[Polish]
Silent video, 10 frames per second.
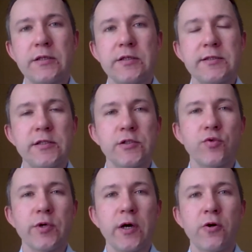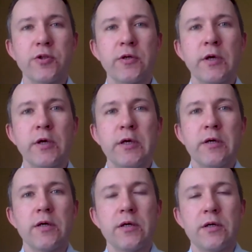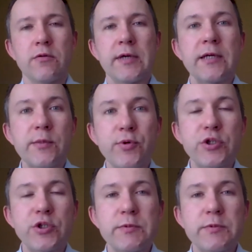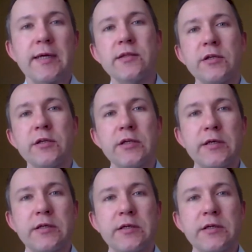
i zdecyduje o tym, no jakie poniesiemy straty i